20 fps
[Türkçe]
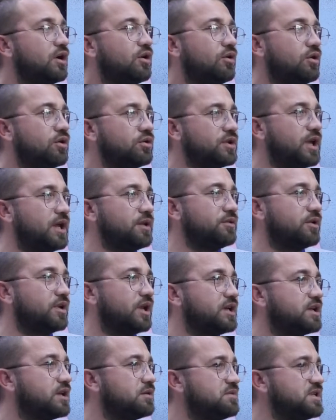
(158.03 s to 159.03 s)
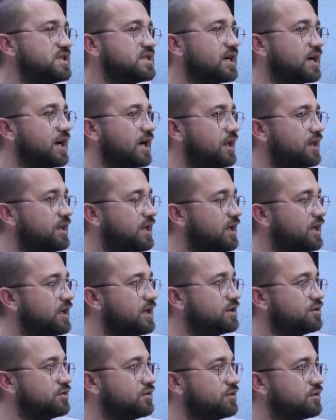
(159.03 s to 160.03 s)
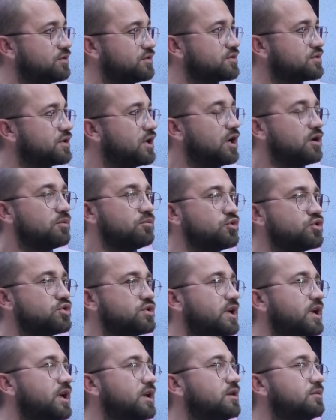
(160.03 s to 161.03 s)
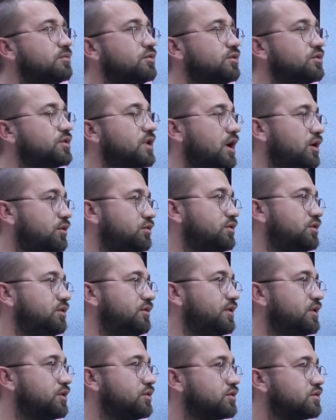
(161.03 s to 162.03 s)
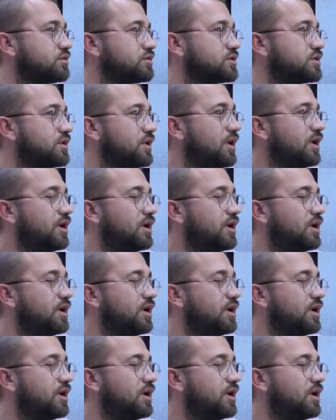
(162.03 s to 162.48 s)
Ondan dolayı da biz de kaliteli getiriyoruz. Müşteriye de bunun taahhütünü veriyoruz.